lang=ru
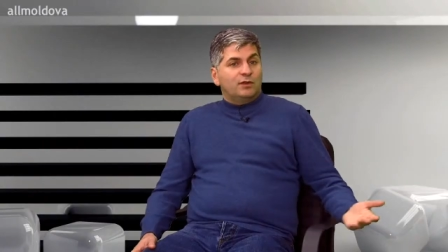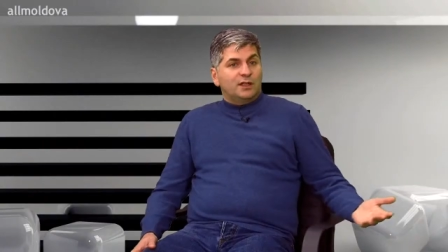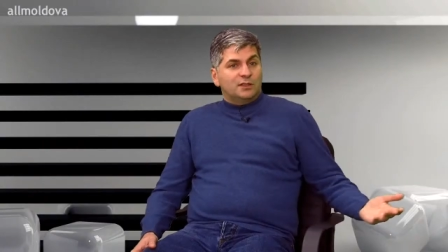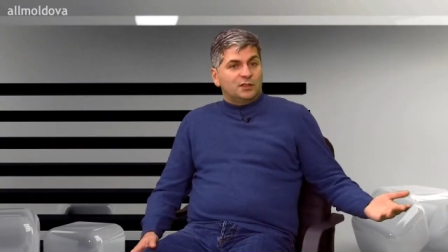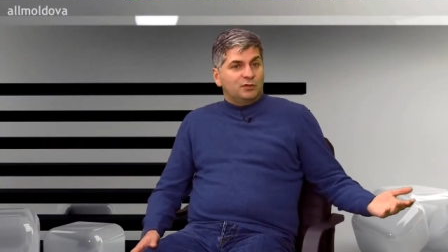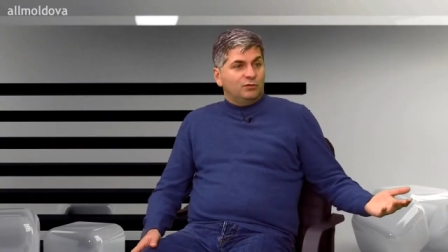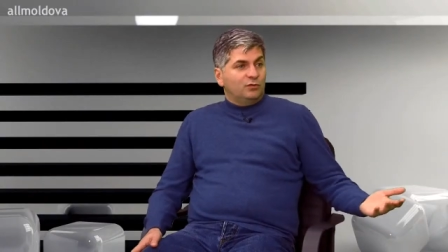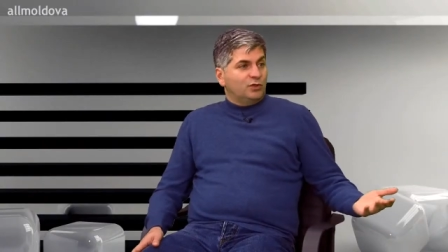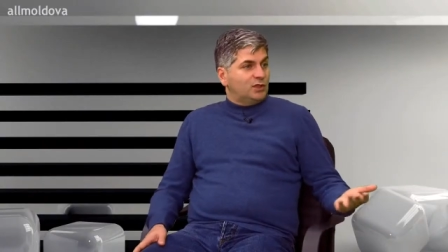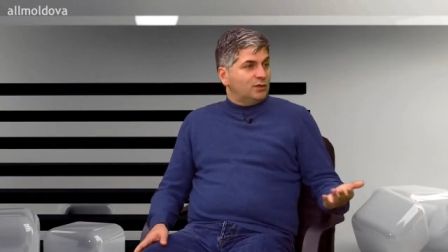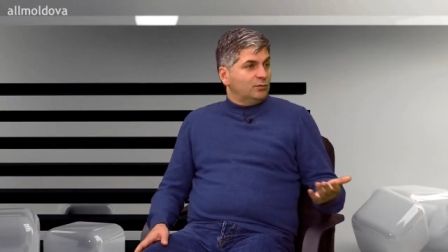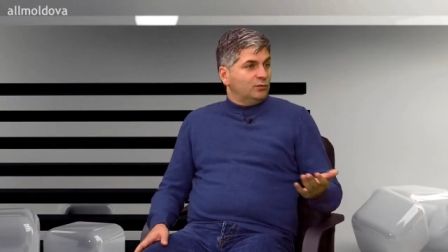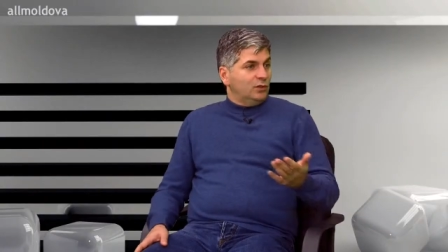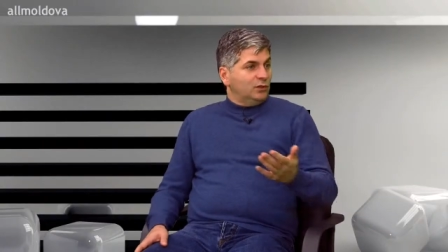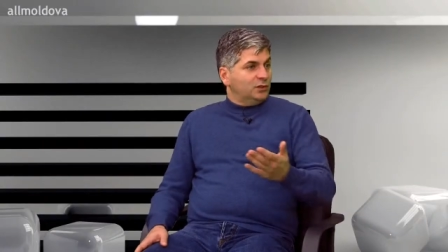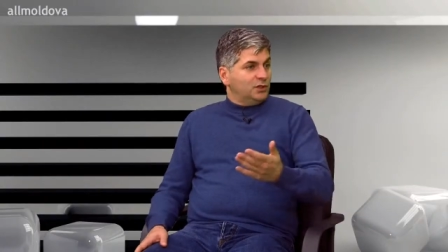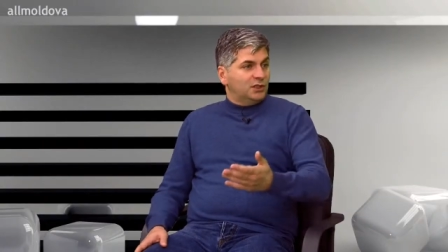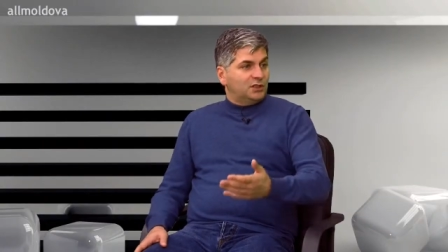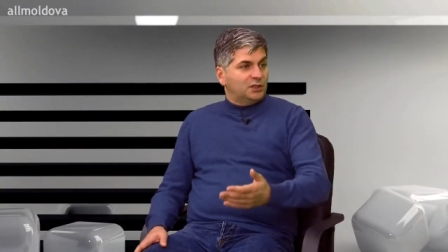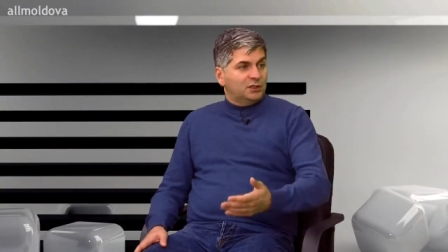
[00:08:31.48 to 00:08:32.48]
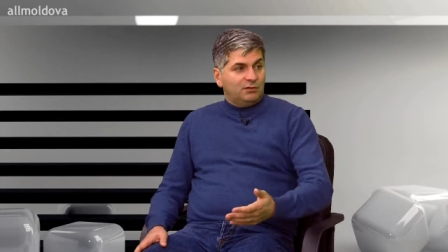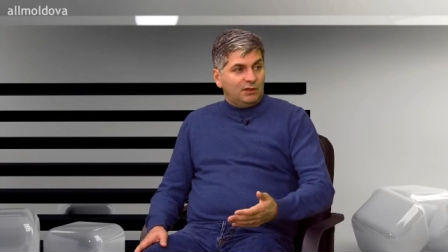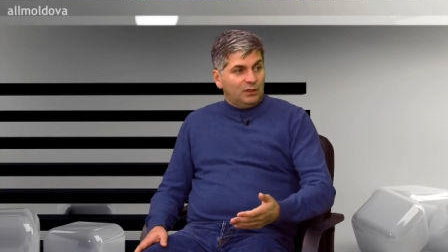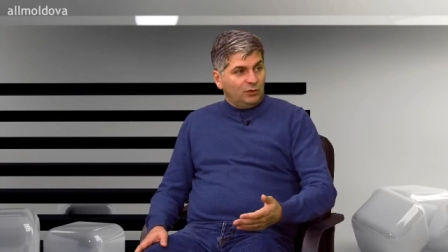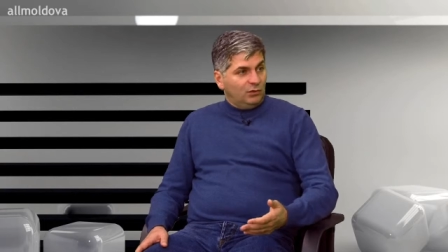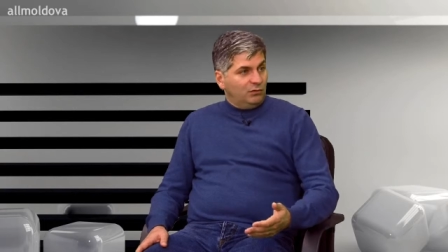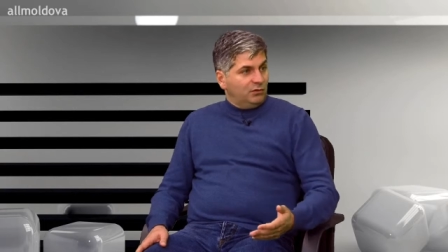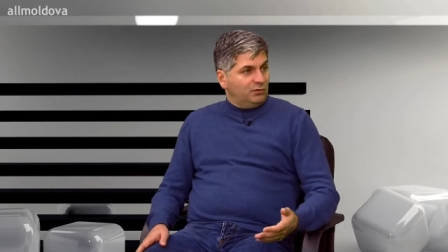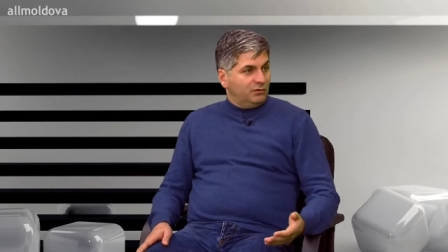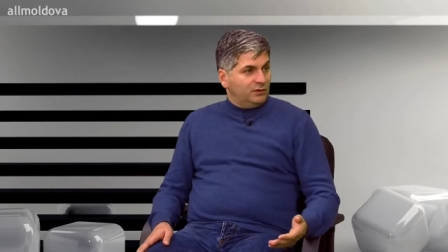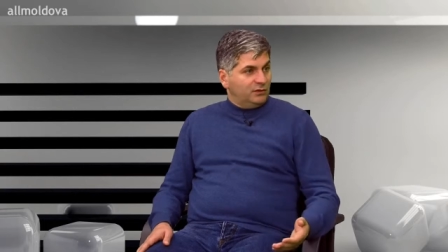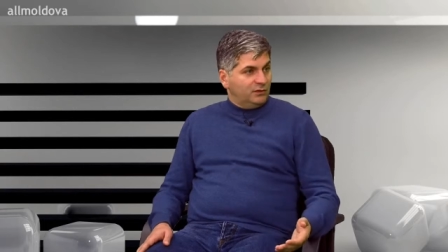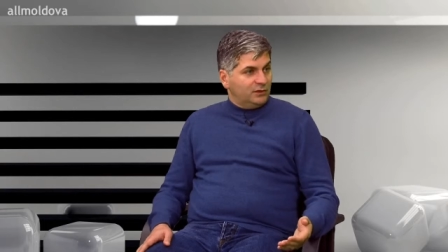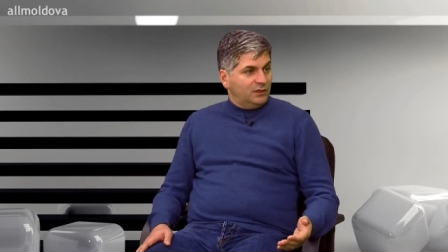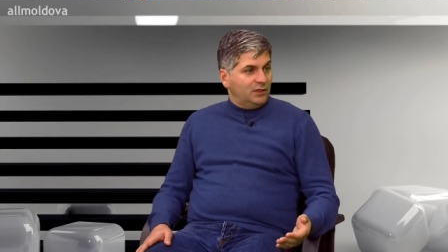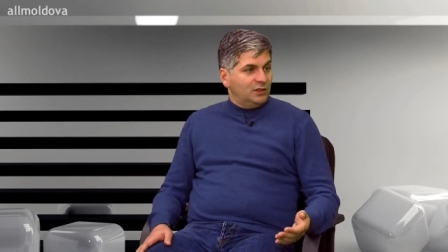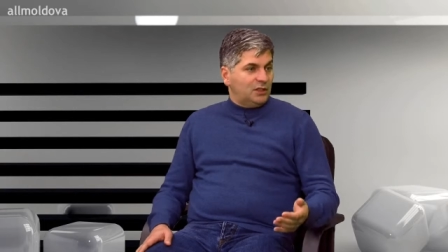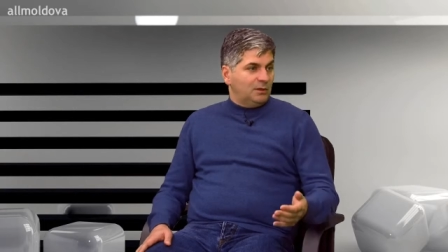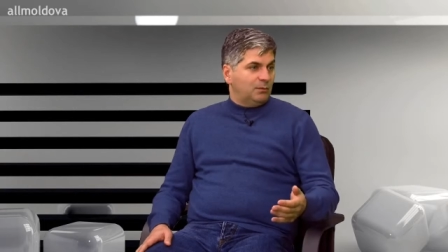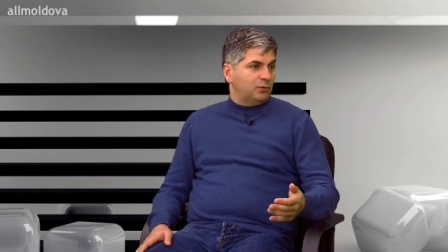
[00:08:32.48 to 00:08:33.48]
28-0, 32-0 в ответной встрече,